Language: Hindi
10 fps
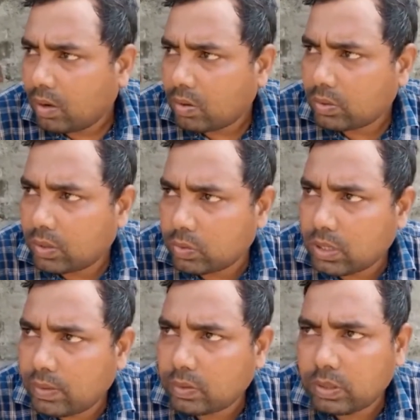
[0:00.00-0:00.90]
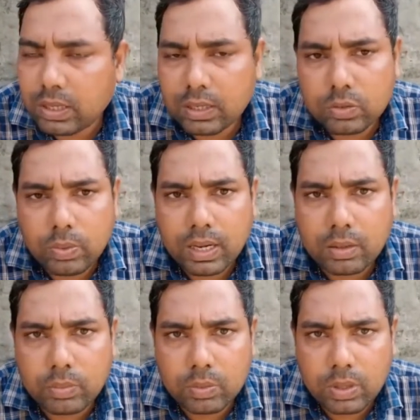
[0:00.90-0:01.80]
और सर उसके बाद उसने 112
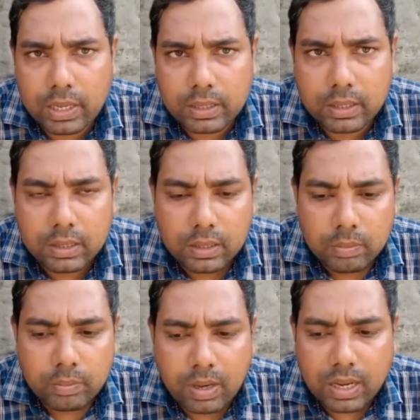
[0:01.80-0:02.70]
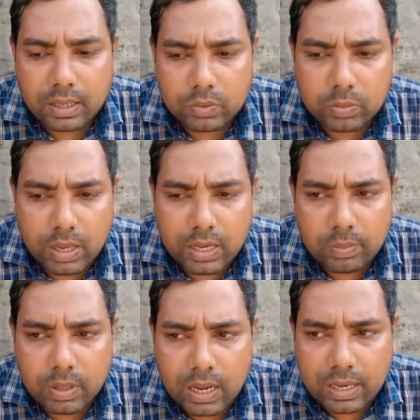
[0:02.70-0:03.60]
नंबर बुला दी बारह 112
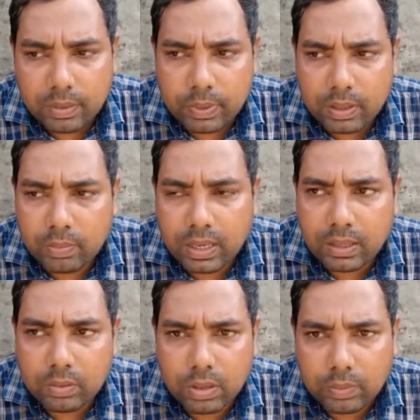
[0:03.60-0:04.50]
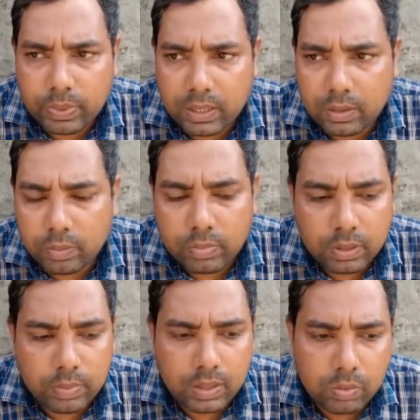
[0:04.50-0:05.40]
नंबर आने पे मैं अपने
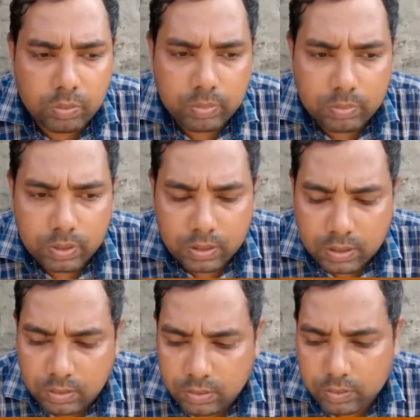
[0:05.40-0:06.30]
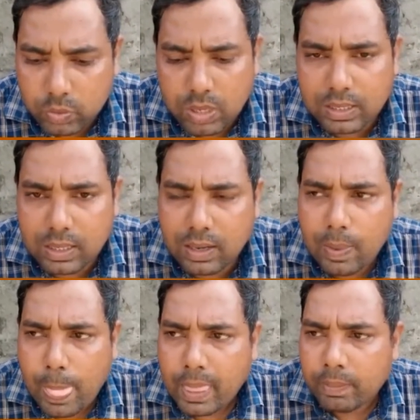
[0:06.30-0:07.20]
बेडरूम सो रहा था
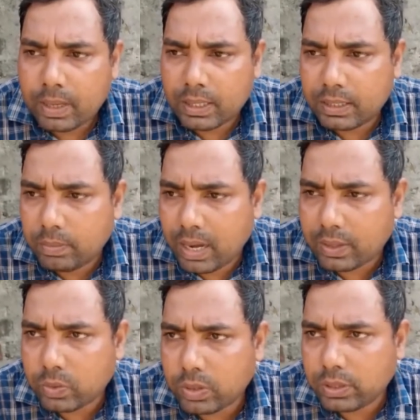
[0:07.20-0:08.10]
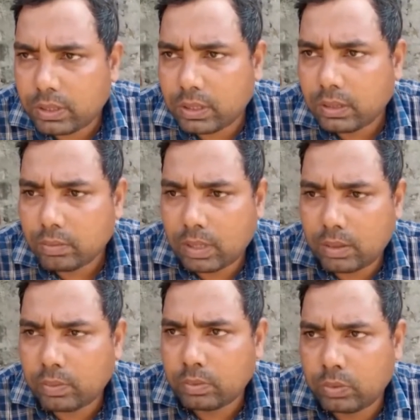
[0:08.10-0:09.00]
माता जी बाहर सो रही थी
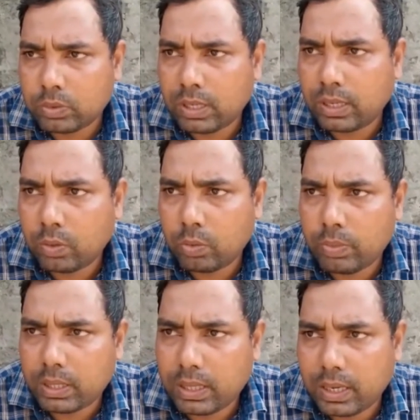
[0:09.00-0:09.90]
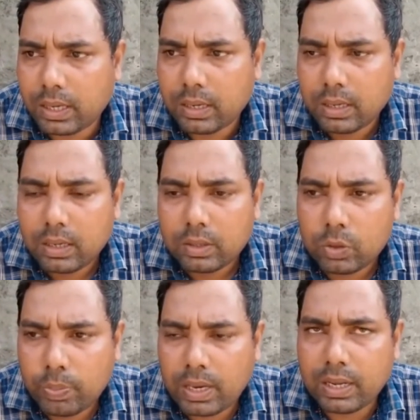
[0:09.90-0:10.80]
मतलब दूसरे रूम में ठीक है
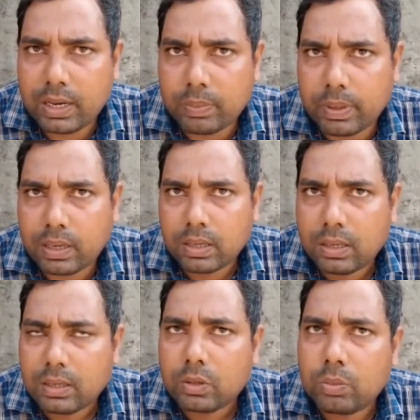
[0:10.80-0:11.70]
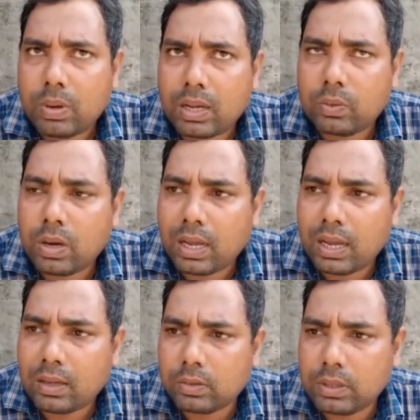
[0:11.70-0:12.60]
तो पहले गेट पे तो माँ वो
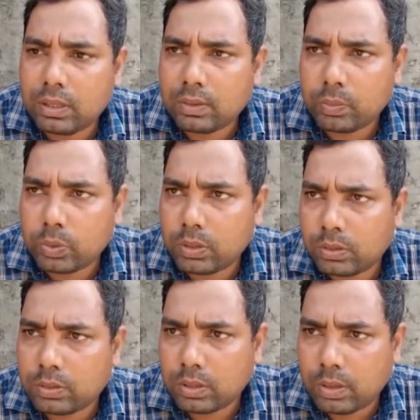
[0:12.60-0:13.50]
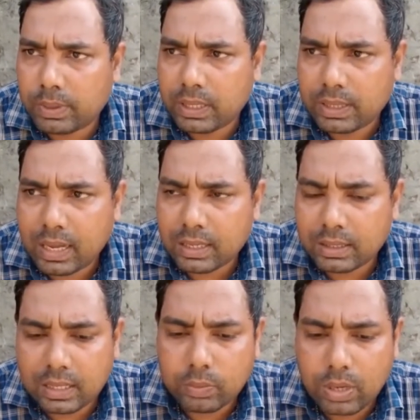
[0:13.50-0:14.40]
आया उसने बोल भद्रता के
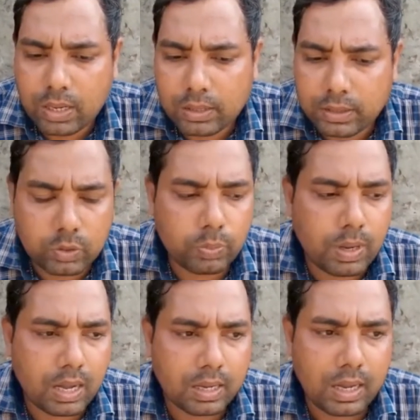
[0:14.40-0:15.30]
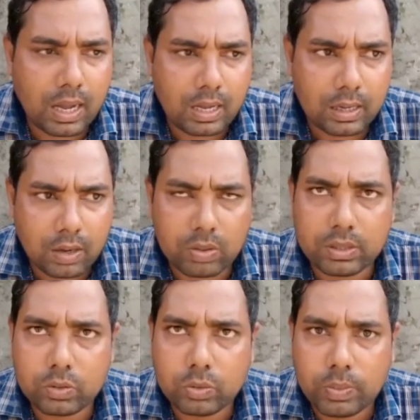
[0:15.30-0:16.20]
साथ बोला जब ग्रुप कहाँ गया है कौन है
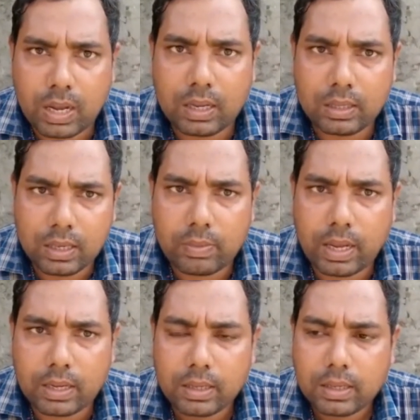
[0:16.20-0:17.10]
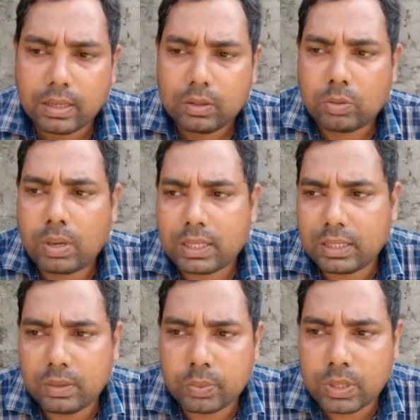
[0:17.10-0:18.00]
जब ग्रुप कहाँ है निकल बाहर तो माता जी
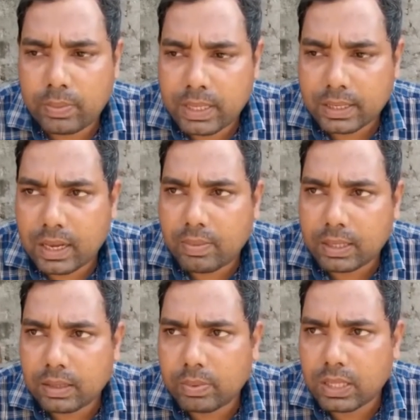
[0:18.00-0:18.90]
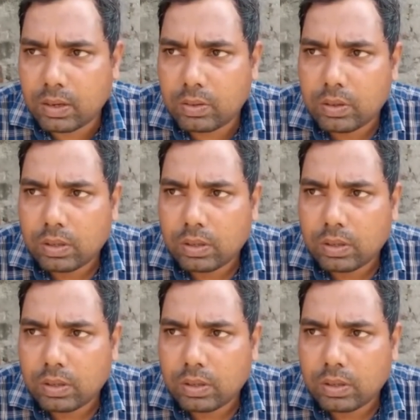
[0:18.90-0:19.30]
ने पूछा भैया क्या बात है बताओ